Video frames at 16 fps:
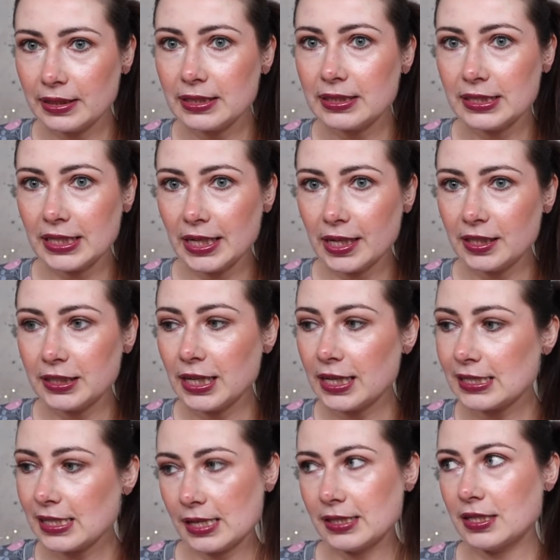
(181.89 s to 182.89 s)
недели.
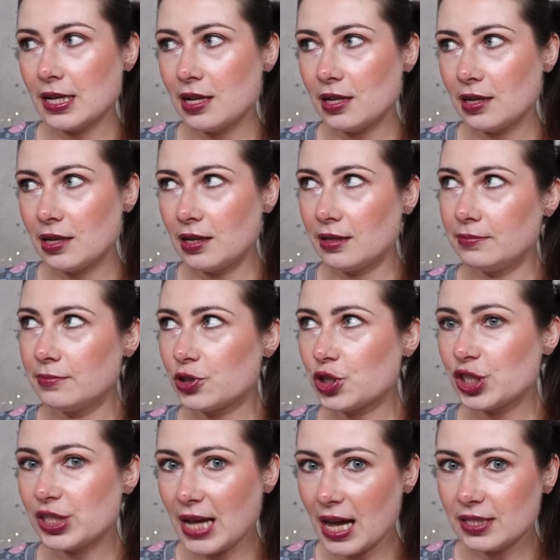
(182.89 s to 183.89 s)
Я заказала
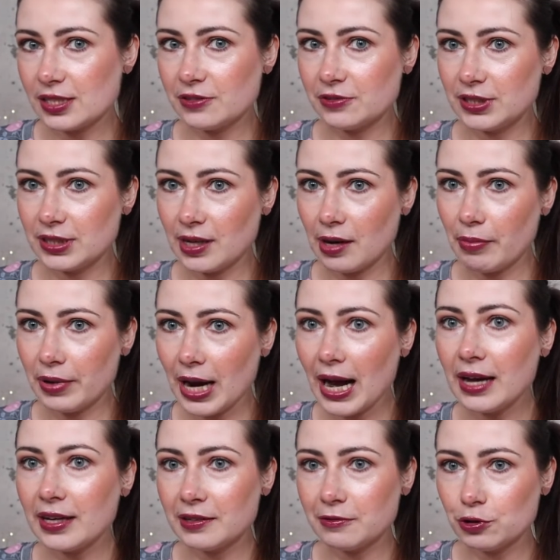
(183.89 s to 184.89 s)
16
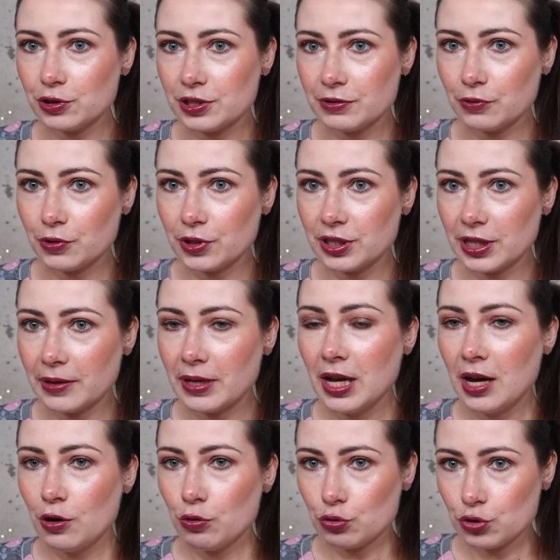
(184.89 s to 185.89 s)
декабря, и вот сегодня
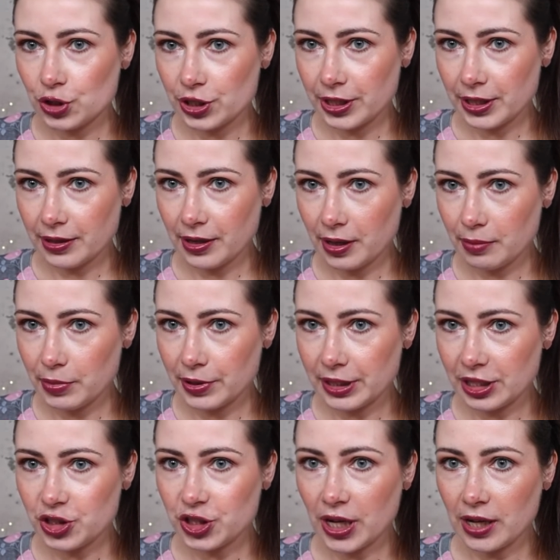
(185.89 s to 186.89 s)
уже как бы
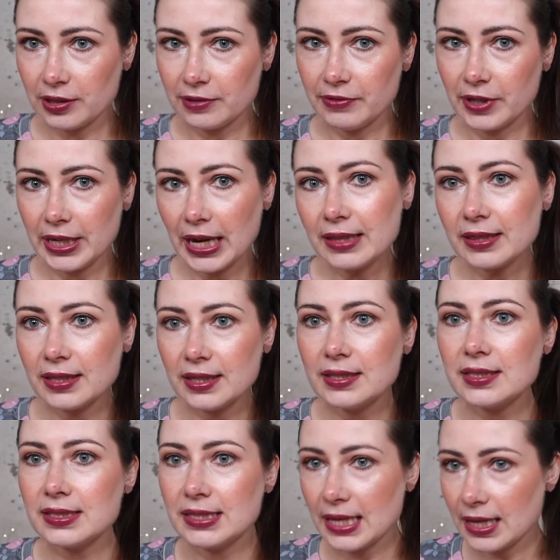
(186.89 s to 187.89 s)
начало января, три
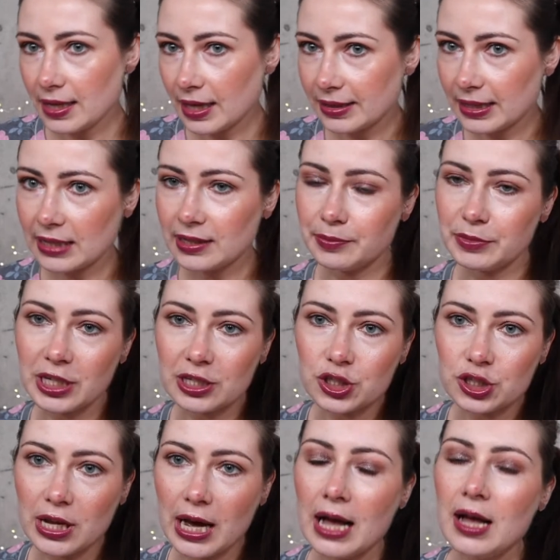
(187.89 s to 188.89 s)
недели она до меня
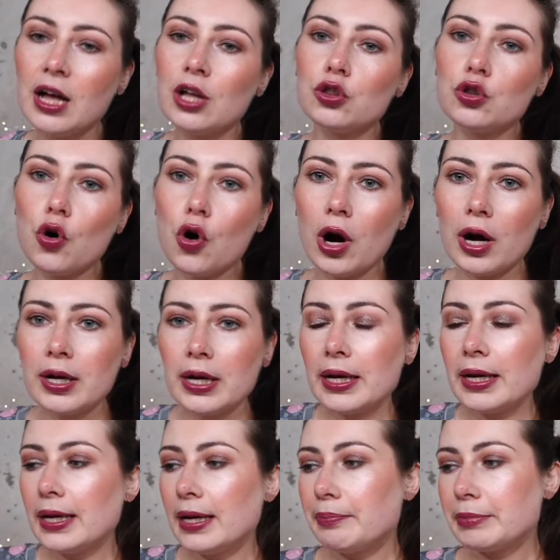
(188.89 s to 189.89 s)
шла. Но
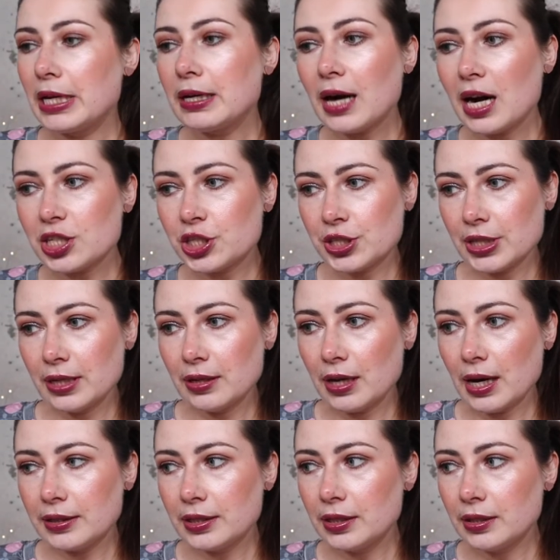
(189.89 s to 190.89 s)
э, мне кажется,
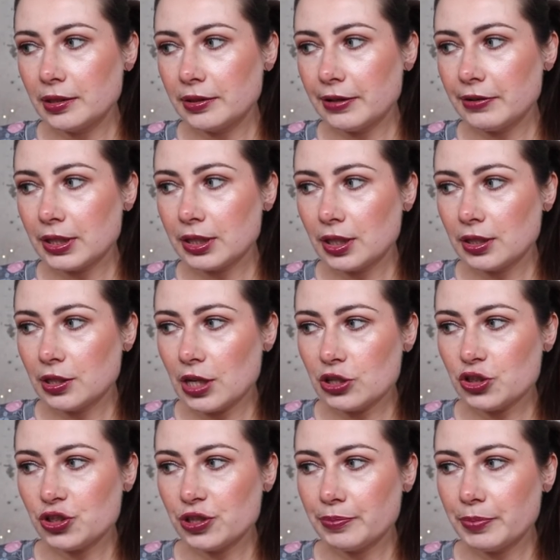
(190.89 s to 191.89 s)
они, наверное,
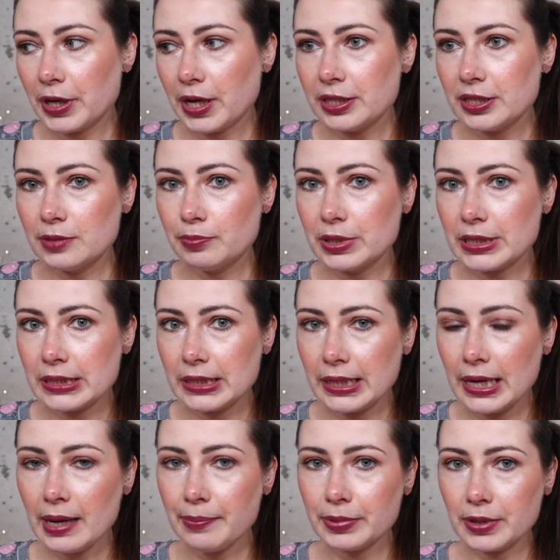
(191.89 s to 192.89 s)
должны приходить
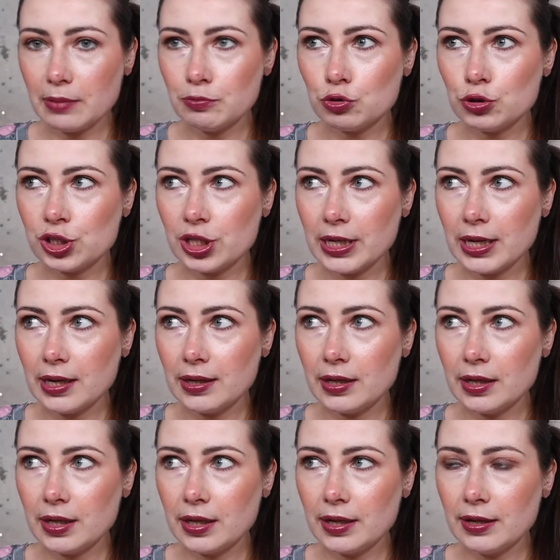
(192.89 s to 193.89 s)
быстрее, потому что
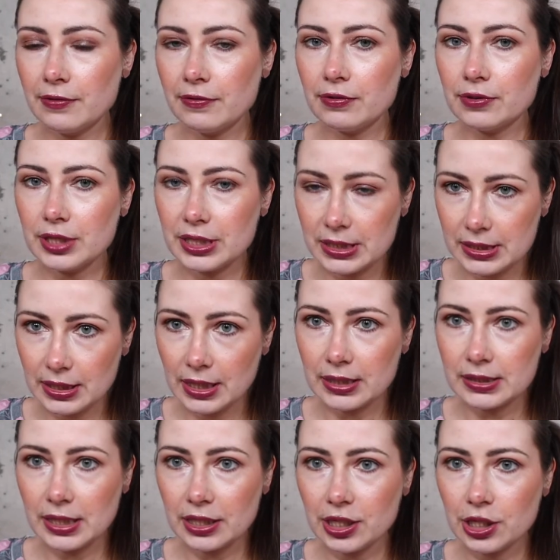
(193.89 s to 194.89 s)
э, вот из-за
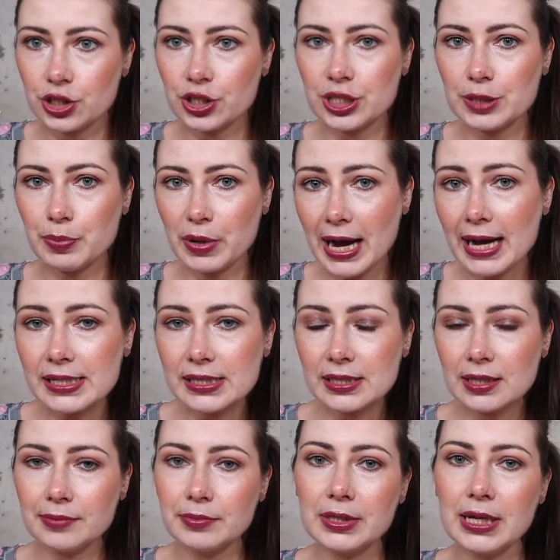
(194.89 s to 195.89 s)
задержки с
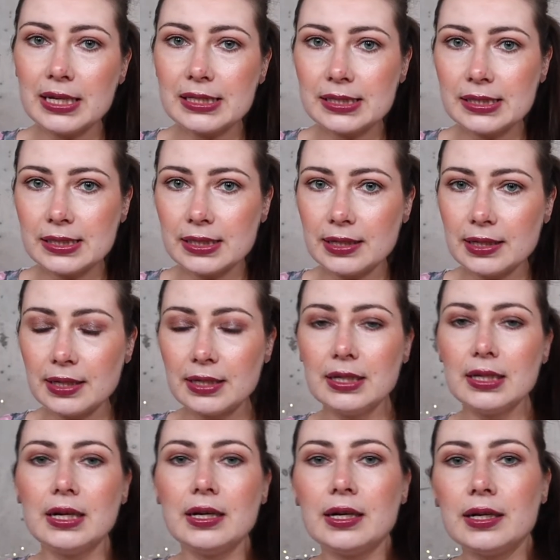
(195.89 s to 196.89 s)
праздником, да, с, э,
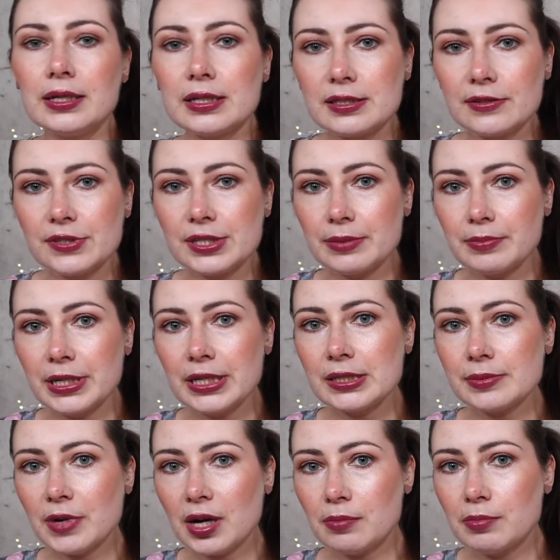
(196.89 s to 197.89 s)
э со всем
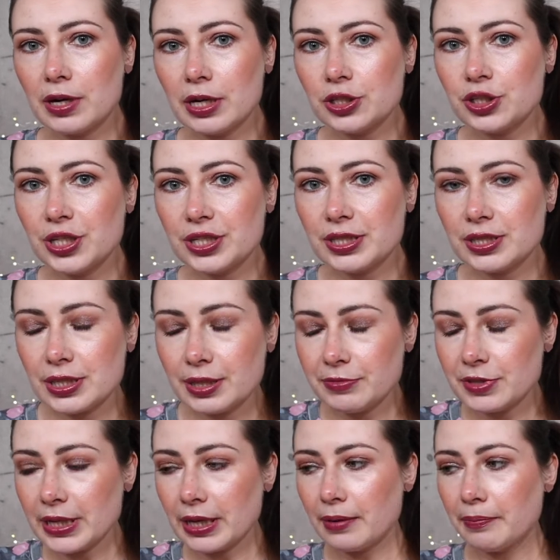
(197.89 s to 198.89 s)
этим, как бы рождественским
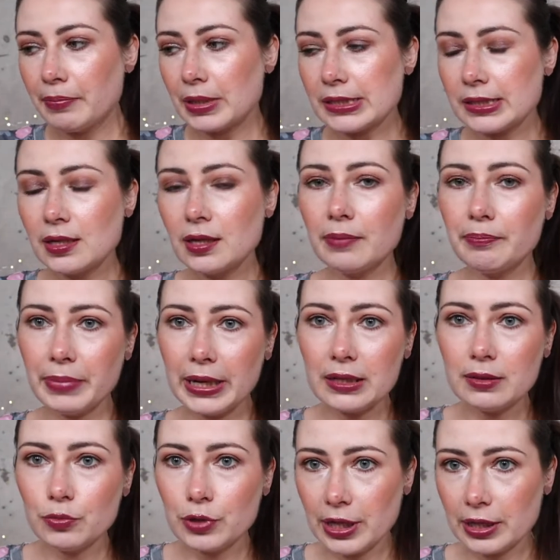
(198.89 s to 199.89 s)
всяким посылками,
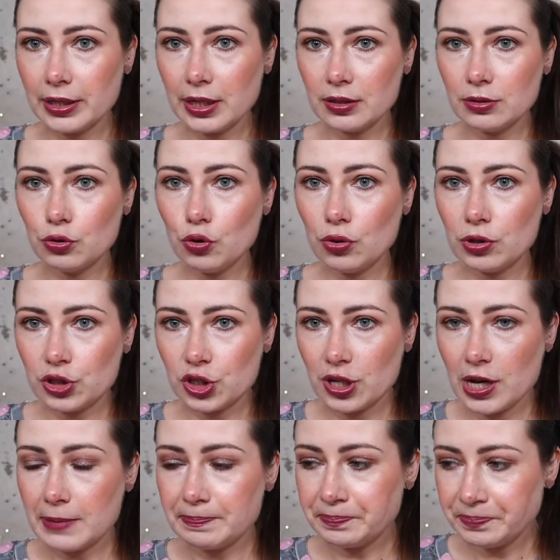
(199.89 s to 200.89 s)
поэтому она, наверное, долго
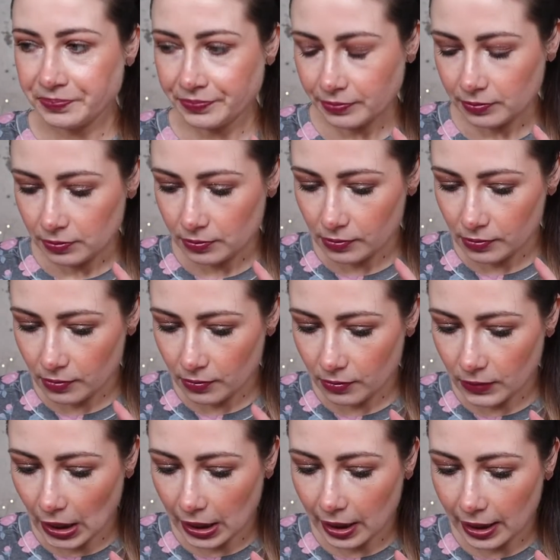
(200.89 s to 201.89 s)
шла.
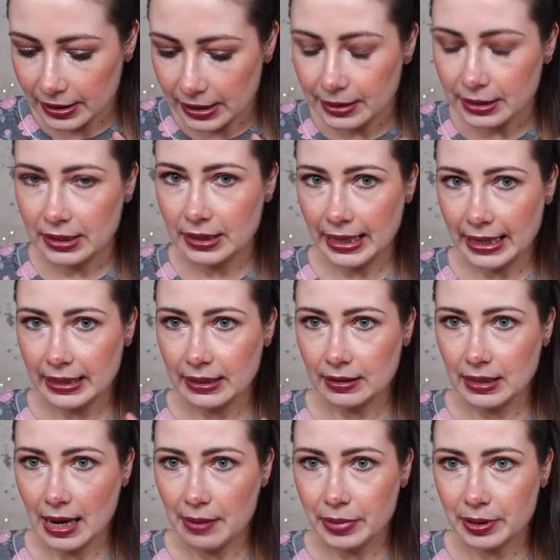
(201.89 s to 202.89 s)
Они
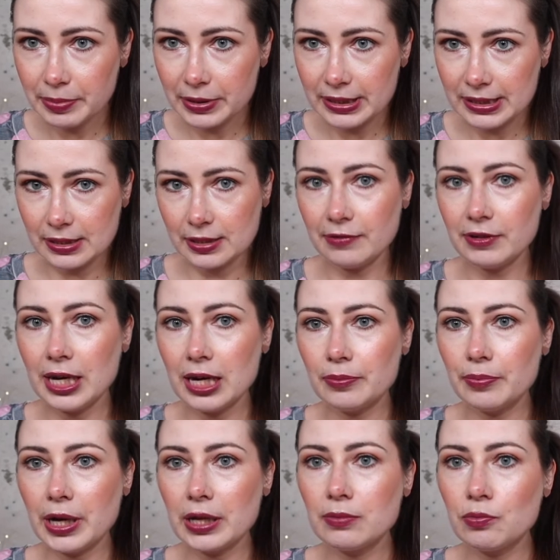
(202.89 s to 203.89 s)
трекинг-номер
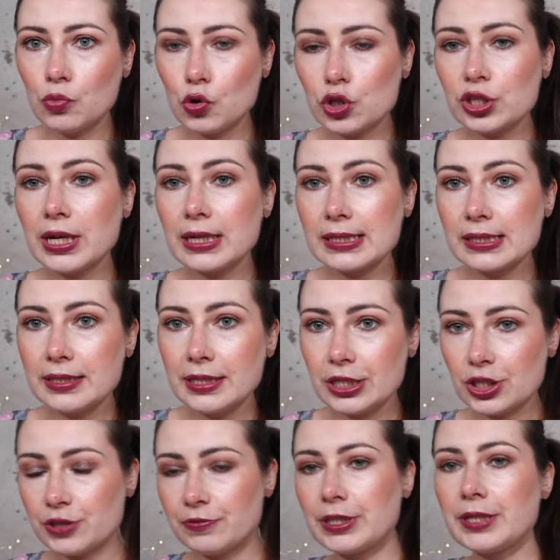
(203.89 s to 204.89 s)
предоставляют, поэтому можно
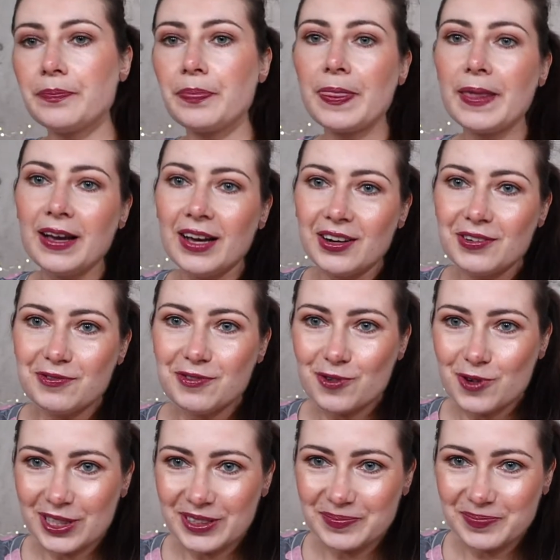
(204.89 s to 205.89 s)
отслеживать.
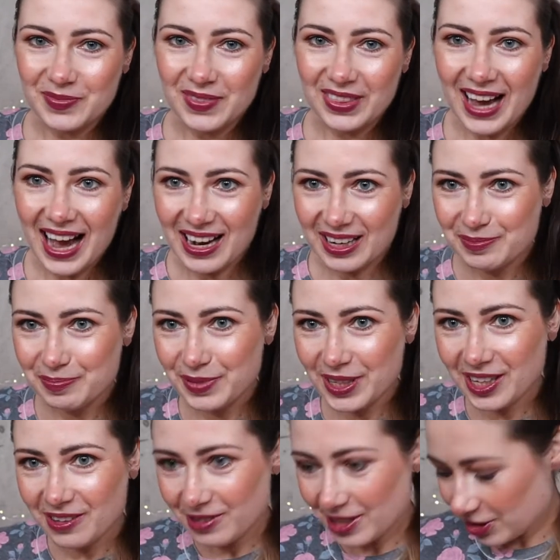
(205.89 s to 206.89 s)
Вот. Так,
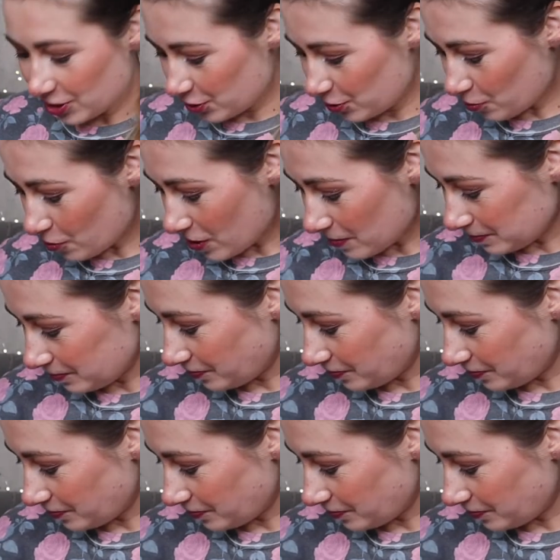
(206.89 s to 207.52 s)
первое, что